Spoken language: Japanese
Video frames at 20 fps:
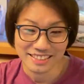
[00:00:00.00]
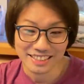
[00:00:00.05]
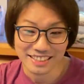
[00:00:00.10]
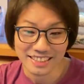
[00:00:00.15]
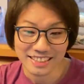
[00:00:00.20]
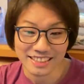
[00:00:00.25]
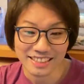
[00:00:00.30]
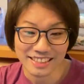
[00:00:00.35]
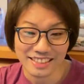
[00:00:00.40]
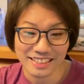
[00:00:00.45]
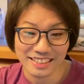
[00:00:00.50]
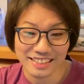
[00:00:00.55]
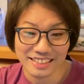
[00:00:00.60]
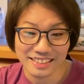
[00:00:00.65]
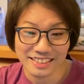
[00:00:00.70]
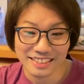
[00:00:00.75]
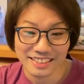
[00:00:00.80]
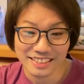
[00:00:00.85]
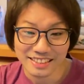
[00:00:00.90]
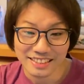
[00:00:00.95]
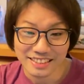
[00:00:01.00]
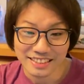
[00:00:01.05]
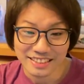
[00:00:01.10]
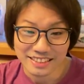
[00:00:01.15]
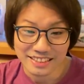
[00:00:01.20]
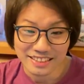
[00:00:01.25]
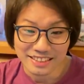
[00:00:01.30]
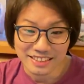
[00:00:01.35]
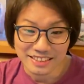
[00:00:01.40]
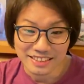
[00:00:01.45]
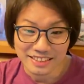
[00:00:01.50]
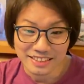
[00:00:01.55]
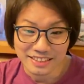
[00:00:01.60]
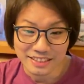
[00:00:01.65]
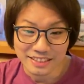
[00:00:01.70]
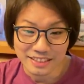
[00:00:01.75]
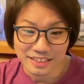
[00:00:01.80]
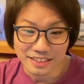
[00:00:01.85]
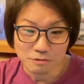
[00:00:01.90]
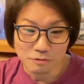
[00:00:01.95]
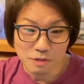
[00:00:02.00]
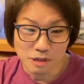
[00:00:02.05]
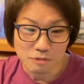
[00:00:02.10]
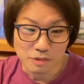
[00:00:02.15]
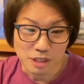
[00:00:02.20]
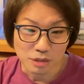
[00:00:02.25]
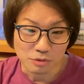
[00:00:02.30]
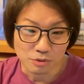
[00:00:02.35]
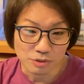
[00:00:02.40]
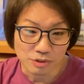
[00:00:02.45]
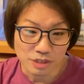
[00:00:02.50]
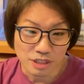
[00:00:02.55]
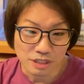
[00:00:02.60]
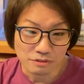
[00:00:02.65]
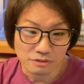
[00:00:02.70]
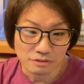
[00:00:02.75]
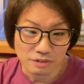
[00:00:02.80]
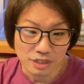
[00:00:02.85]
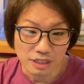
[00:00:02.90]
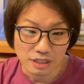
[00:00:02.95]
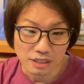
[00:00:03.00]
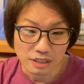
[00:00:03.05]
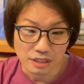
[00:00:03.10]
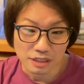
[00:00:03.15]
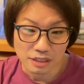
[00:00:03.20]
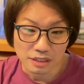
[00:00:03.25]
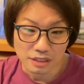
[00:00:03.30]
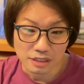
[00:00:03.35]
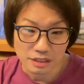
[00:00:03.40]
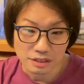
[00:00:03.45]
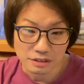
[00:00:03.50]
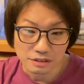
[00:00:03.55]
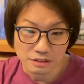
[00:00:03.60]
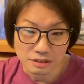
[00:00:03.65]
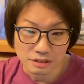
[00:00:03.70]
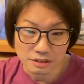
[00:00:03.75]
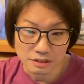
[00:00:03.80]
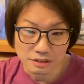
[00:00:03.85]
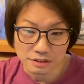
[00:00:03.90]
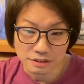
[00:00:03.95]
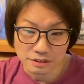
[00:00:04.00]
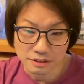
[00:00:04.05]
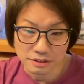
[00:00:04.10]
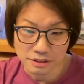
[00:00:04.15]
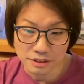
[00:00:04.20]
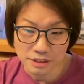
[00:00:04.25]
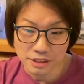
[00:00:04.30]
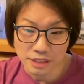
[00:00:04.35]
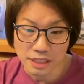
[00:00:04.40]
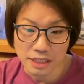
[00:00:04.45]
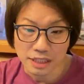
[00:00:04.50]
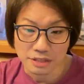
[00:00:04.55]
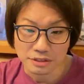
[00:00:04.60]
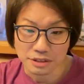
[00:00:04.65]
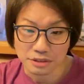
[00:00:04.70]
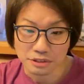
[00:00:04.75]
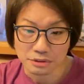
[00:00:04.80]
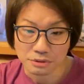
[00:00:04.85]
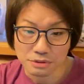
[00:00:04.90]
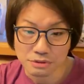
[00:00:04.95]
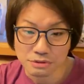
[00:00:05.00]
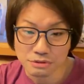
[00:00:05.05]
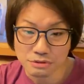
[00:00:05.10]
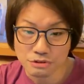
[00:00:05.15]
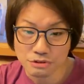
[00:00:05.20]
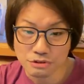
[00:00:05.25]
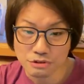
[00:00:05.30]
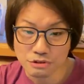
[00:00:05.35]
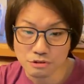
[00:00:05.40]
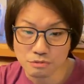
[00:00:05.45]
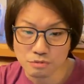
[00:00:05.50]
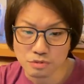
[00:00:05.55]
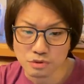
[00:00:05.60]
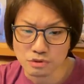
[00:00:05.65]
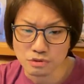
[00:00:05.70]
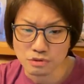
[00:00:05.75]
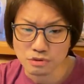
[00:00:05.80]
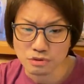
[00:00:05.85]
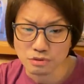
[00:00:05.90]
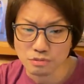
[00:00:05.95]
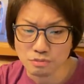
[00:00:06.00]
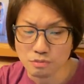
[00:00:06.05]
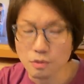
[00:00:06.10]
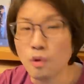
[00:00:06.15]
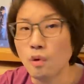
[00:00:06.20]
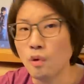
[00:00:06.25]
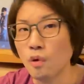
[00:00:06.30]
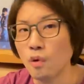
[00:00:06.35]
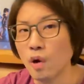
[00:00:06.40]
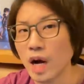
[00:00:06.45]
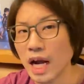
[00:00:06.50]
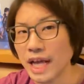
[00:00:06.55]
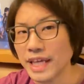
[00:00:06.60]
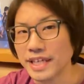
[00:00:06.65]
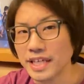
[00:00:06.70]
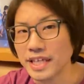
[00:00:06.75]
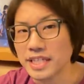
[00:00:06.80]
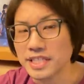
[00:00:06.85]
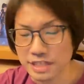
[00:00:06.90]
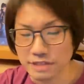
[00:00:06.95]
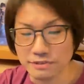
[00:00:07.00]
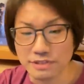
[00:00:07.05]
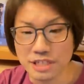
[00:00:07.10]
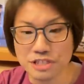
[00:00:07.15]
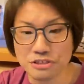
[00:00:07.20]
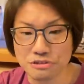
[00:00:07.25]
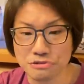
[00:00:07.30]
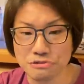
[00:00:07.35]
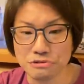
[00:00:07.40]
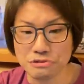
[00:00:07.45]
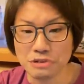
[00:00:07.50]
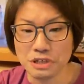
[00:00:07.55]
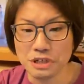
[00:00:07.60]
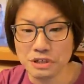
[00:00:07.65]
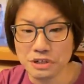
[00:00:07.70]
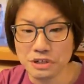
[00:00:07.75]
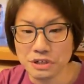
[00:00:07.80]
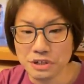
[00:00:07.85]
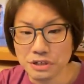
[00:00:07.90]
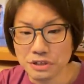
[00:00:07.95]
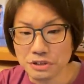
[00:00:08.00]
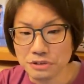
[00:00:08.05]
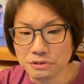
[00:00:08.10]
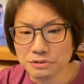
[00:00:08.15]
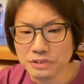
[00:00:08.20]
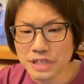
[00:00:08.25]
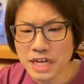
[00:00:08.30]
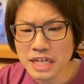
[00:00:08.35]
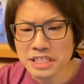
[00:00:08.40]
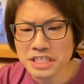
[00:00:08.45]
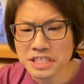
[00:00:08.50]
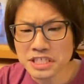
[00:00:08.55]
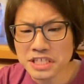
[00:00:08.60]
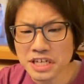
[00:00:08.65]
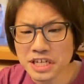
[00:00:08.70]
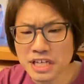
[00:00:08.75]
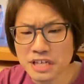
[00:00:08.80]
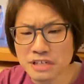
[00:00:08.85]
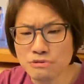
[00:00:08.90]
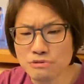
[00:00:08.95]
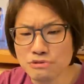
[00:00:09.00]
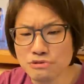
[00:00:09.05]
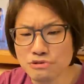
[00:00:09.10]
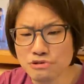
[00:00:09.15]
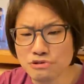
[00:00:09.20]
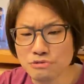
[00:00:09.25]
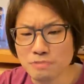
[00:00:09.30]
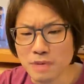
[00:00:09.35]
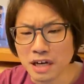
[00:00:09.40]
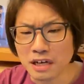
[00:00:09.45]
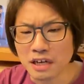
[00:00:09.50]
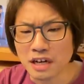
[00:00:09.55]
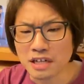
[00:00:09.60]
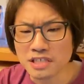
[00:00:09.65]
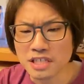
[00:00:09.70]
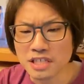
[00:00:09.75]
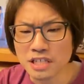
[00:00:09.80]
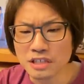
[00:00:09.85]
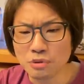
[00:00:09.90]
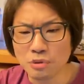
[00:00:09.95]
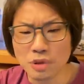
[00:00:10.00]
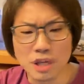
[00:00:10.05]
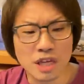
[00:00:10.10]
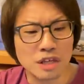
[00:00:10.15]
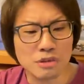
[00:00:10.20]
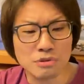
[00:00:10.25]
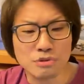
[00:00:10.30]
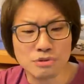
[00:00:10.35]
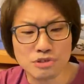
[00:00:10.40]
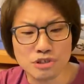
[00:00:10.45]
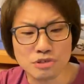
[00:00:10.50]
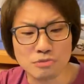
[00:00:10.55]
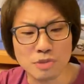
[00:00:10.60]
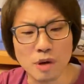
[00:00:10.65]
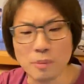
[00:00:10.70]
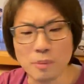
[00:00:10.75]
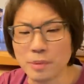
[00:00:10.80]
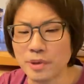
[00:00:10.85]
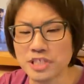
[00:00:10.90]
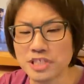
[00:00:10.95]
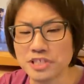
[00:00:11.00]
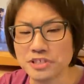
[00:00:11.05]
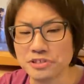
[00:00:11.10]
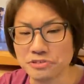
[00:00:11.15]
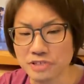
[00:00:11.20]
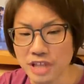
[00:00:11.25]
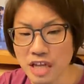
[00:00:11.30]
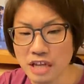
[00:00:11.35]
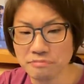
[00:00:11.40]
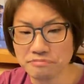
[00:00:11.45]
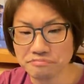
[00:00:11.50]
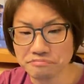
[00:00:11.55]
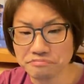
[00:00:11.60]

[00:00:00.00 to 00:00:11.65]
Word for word: えー、で、まあまあ、この辺はあ、続いてなんですけど、YouTube も拝見してるらしく、暮らし系 YouTuber、ガジェット系 YouTuber を見るらしいですね。